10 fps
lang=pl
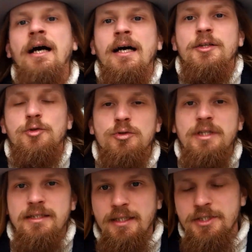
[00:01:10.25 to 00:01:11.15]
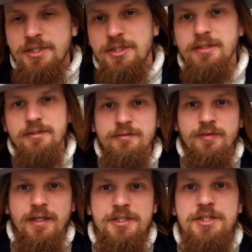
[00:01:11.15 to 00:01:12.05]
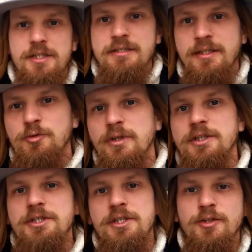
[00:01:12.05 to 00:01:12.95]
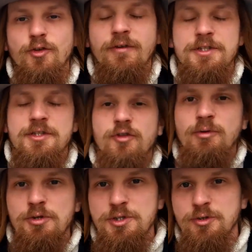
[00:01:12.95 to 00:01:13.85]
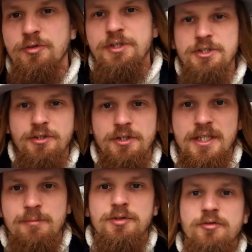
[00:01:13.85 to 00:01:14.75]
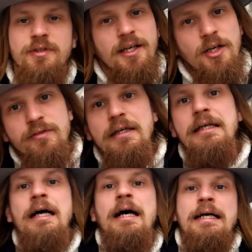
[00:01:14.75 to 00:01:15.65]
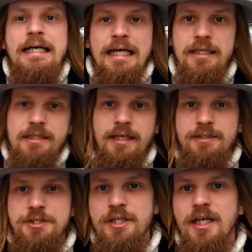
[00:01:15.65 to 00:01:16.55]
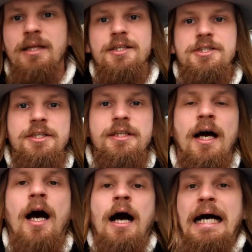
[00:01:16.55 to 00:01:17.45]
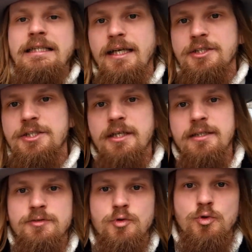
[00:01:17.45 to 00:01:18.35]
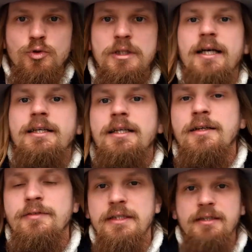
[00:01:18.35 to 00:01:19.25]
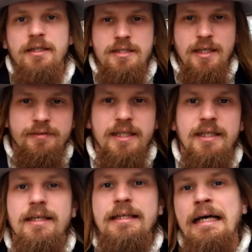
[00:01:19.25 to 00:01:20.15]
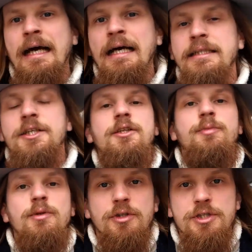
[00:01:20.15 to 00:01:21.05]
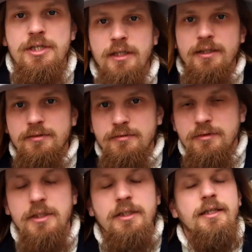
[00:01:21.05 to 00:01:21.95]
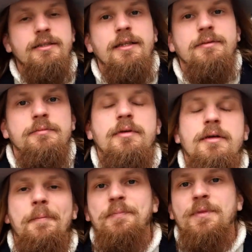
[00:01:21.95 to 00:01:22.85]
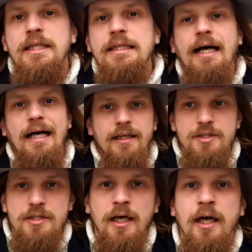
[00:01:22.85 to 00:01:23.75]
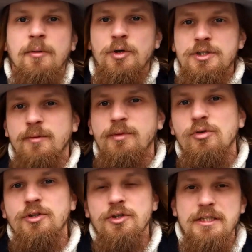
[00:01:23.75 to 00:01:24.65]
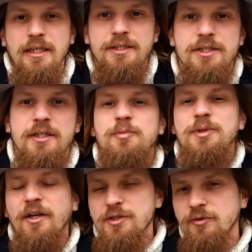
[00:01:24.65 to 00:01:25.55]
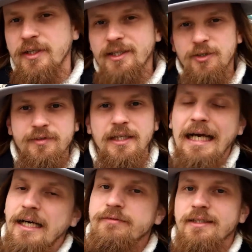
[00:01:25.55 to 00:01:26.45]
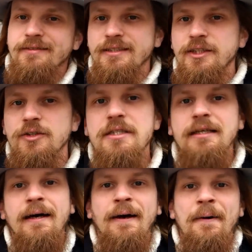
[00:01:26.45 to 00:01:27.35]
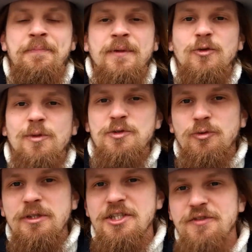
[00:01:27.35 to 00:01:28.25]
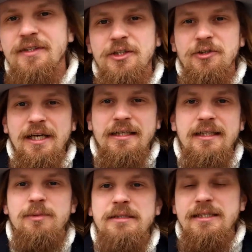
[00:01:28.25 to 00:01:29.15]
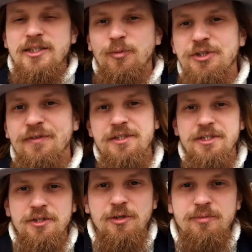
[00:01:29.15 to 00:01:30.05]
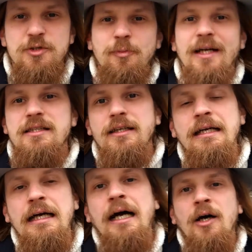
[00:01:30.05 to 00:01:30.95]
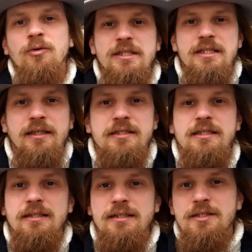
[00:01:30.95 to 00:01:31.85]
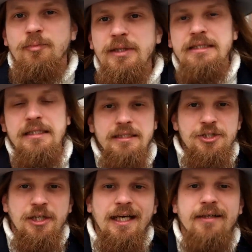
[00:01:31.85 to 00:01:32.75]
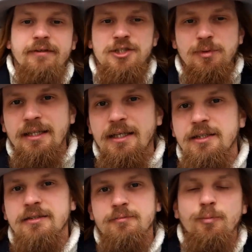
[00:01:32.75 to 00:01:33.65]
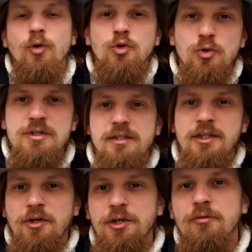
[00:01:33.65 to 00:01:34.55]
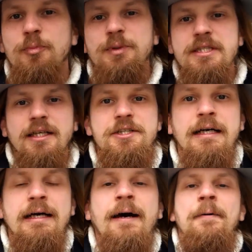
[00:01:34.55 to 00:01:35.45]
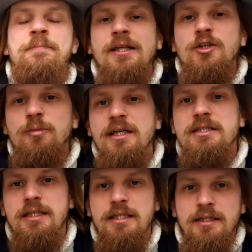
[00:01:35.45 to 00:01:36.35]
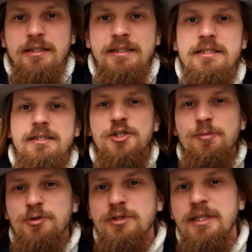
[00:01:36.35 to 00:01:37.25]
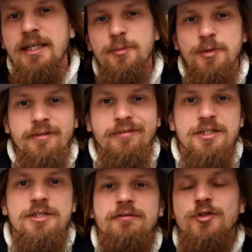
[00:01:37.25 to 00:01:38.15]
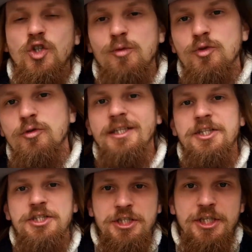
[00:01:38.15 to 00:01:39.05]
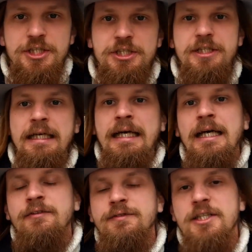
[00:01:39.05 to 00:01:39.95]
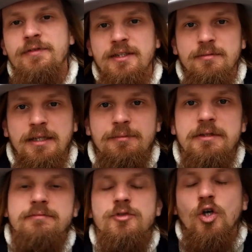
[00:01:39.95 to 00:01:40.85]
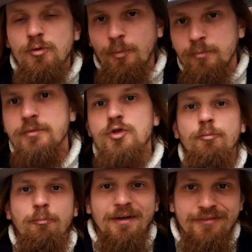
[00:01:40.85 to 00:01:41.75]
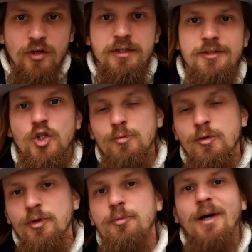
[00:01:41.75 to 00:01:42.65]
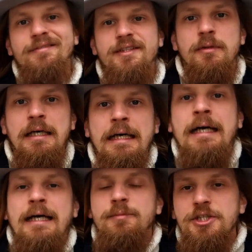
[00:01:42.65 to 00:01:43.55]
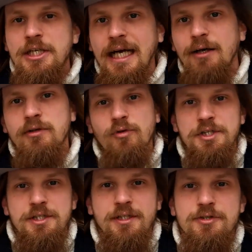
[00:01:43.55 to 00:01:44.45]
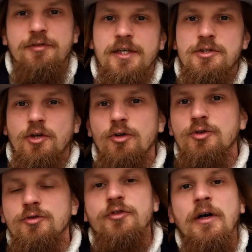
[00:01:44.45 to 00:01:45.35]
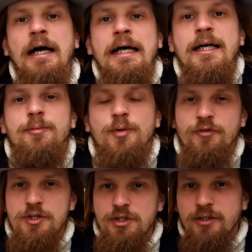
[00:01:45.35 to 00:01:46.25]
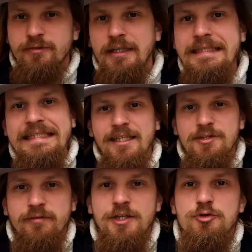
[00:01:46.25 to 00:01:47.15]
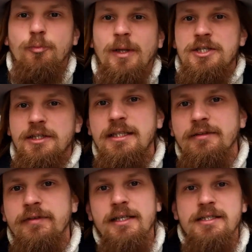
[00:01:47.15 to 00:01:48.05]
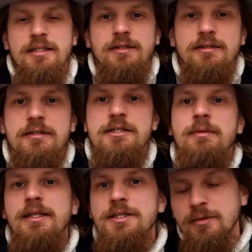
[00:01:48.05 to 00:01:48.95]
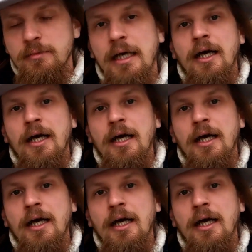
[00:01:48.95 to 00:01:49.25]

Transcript: E, tutaj też e, wreszcie znajduje się Towarzystwo Miłośników Historii i Zabytków Krakowa, Galeria Andrzeja Mleczki, a także tutaj w jednej z kawiarenek, jeśli było się klientem kina Ars, można było dostać pierwszą w Krakowie kawę na wynos. Natomiast ulicy Świętego Jana będę chciał poświęcić osobny spacer. Ulica jest zbyt ciekawa, żeby tak pokrótce tylko ją opisać. Natomiast y, jesteśmy tutaj, ponieważ w domu numer 30, w tak zwanym domu subpawone, domu pod Pawiem, e, mieszkała właśnie Zofia z Goltów, e, profesorowa Ignacowa Szczupaczyńska wraz y, z mężem,